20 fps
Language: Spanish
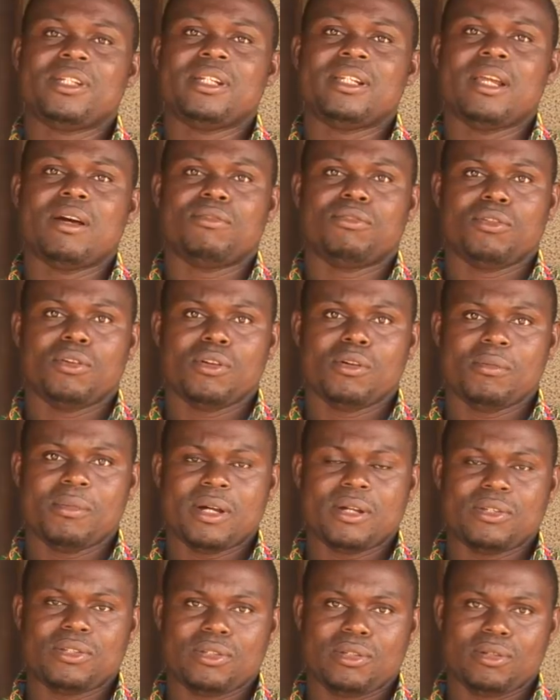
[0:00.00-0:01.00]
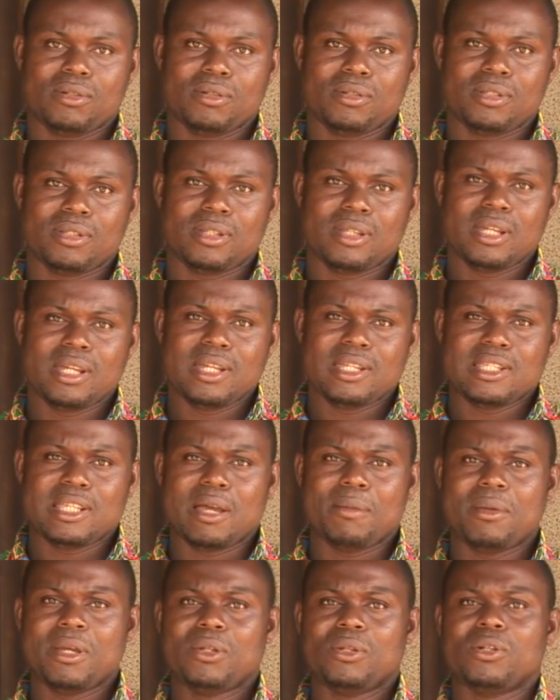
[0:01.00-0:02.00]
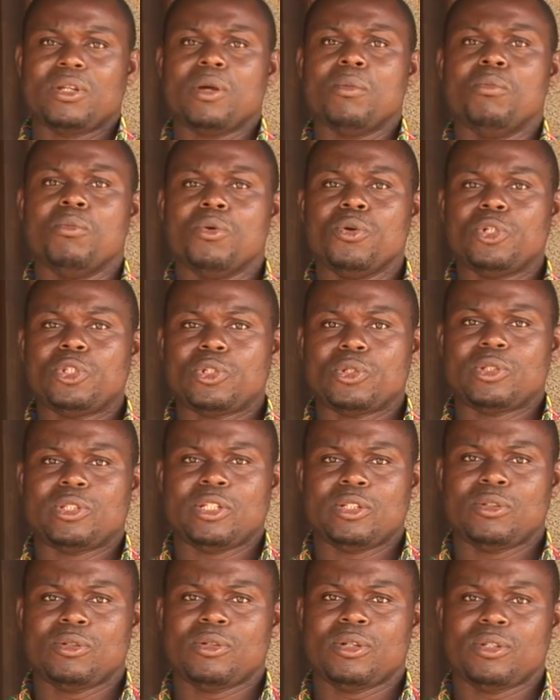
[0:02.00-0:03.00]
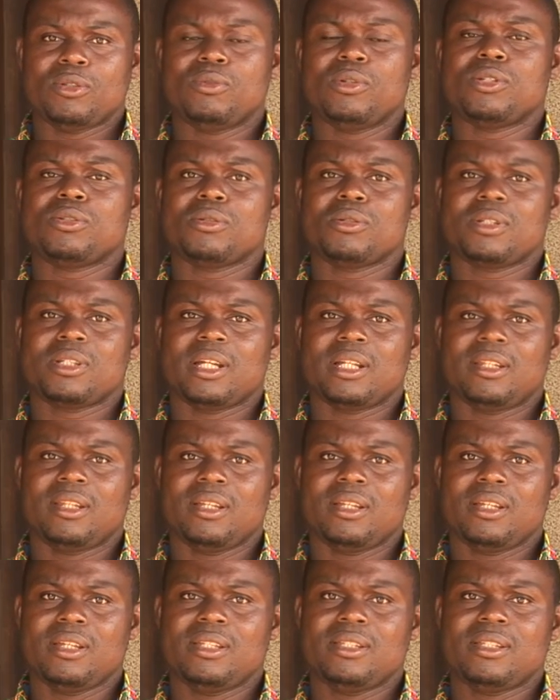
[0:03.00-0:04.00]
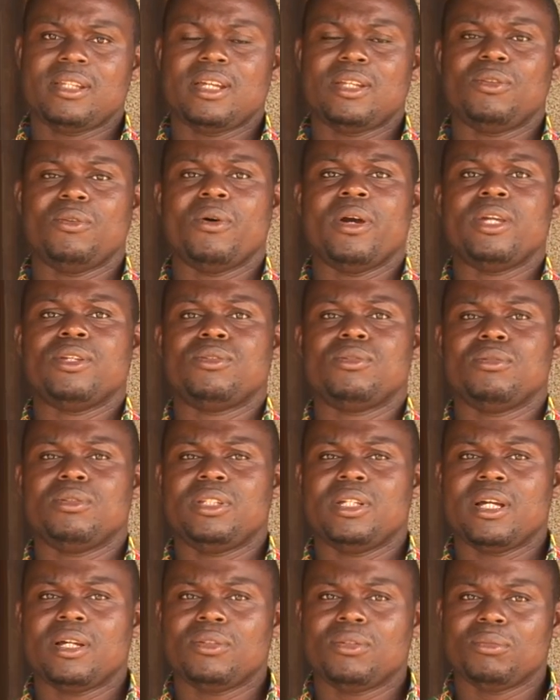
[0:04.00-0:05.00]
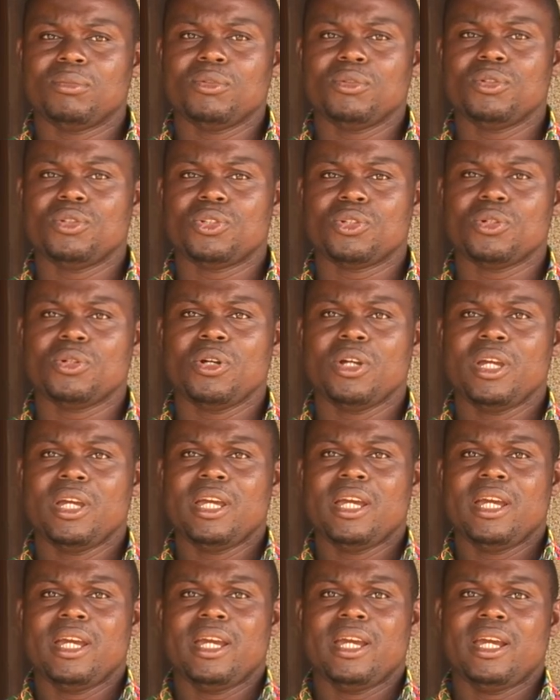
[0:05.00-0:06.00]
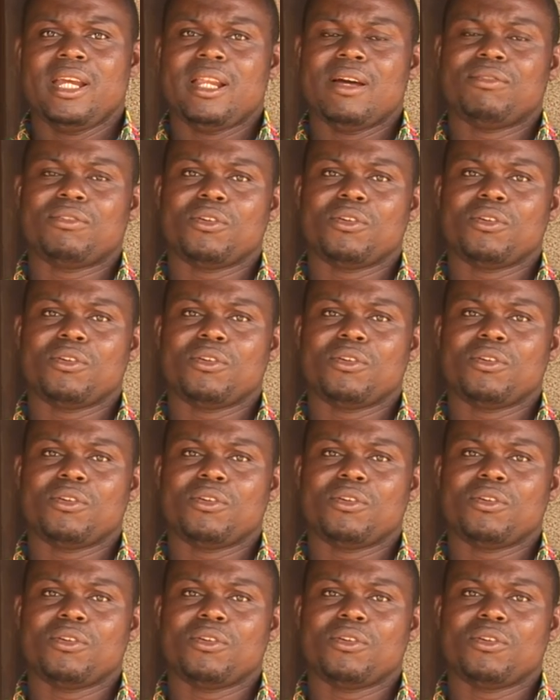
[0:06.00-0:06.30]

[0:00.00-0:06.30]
en la formación, sabiendo que muchos de nuestros catequistas no han estudiado mucho, y eh, la